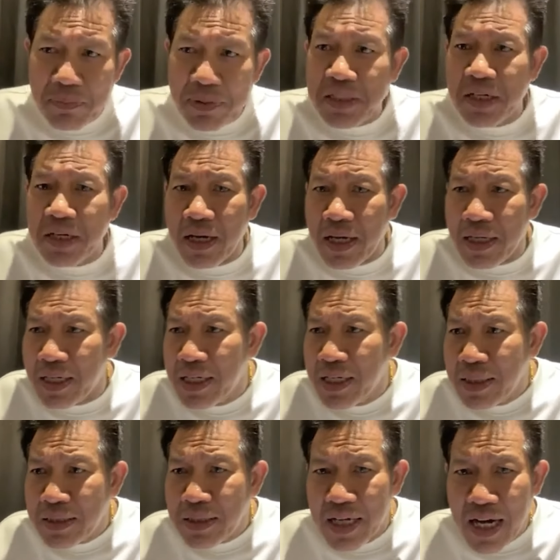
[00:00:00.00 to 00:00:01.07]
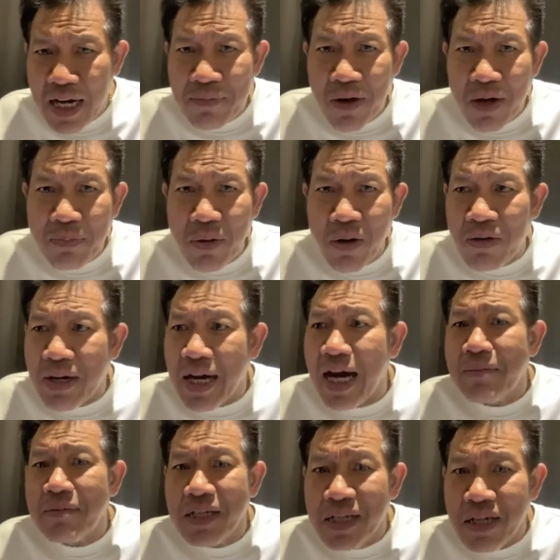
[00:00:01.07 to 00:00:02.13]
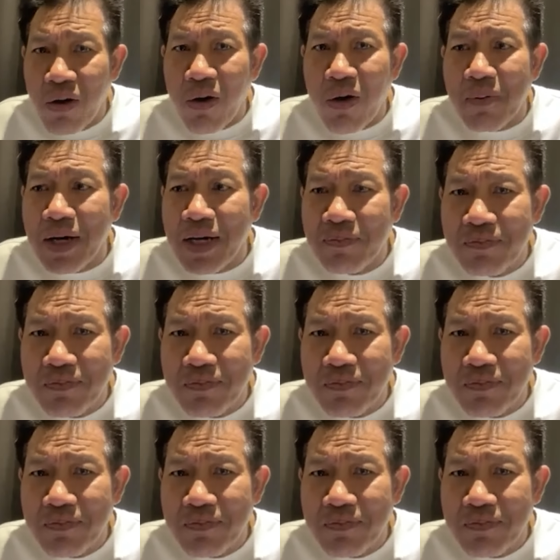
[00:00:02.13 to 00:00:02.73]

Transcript: ไปเชียร์ทนายบอสพอกลายเป็นฮีโร่ไป